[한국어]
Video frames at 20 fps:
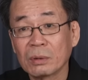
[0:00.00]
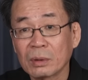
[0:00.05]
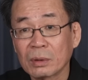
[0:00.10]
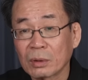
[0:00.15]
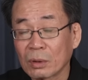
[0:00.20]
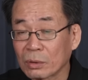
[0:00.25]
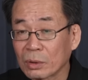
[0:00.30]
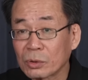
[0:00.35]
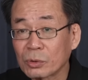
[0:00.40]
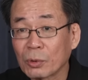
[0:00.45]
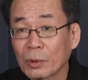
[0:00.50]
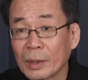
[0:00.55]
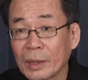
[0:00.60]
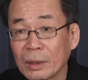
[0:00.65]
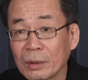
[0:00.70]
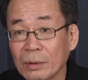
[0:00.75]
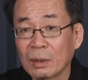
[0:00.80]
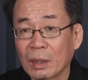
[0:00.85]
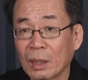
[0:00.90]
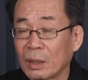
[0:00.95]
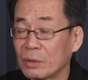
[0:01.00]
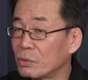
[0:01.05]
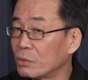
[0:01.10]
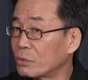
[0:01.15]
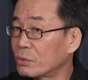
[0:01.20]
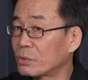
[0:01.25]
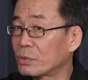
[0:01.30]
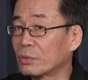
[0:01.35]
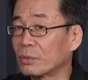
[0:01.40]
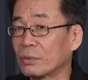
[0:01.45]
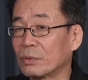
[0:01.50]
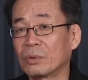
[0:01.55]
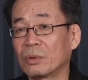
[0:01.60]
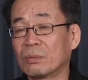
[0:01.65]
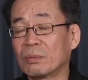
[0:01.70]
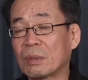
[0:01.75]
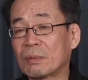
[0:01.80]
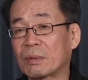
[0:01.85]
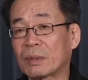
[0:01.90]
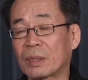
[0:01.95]
경제 좋아요? 안 좋죠.
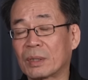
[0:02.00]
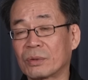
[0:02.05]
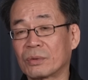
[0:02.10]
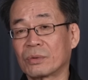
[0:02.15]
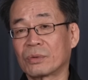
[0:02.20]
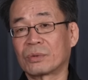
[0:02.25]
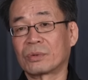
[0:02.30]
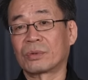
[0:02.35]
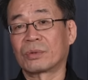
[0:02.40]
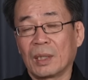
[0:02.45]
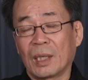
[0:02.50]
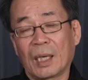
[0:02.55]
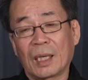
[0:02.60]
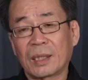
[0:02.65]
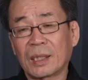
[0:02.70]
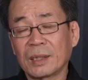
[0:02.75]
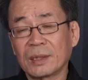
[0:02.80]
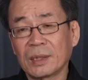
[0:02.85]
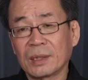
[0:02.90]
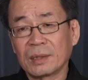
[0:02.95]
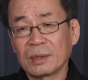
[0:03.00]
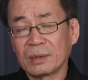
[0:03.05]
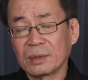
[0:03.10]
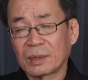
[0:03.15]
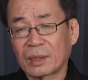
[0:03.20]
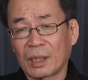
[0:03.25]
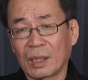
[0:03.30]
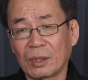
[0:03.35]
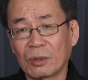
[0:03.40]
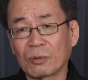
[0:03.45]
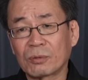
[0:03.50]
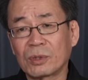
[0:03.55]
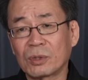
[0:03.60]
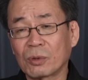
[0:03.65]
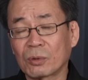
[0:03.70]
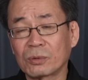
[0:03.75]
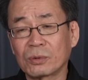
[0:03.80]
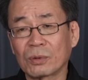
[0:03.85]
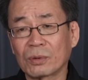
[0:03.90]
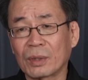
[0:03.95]
어마어마하게 안 좋죠. 아사자는 계속
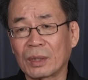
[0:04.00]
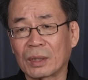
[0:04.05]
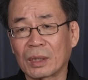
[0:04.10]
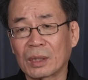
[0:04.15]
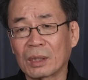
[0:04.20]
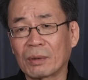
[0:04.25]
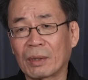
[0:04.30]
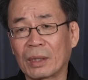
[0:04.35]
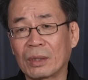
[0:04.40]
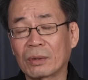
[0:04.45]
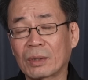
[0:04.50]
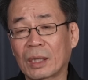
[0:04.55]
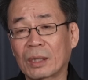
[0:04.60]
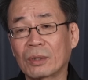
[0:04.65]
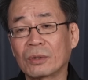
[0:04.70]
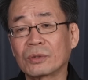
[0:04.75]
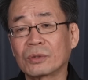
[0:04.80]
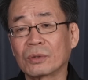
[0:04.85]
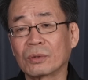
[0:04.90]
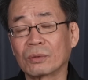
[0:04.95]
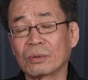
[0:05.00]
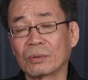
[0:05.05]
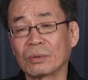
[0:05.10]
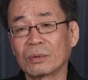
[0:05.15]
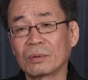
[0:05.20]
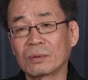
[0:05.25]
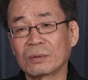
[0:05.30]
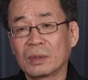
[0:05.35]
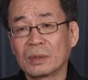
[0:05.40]
지속적으로 얘기가 와요. 간헐적으로.